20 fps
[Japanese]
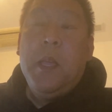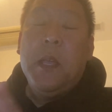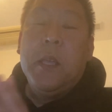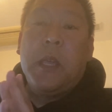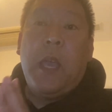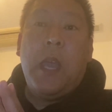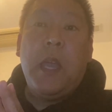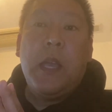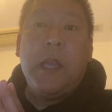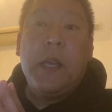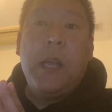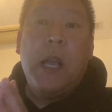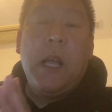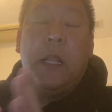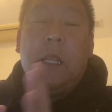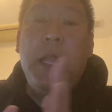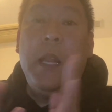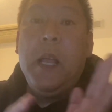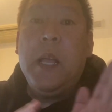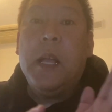結果が
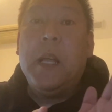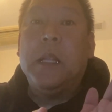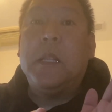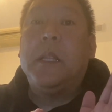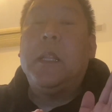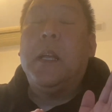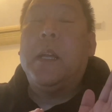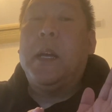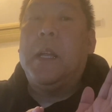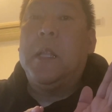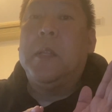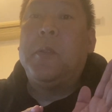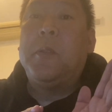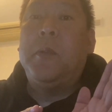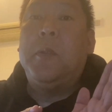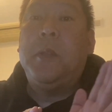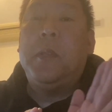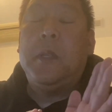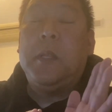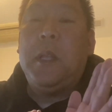出なかったからと
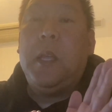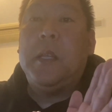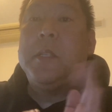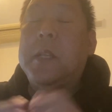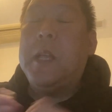いって、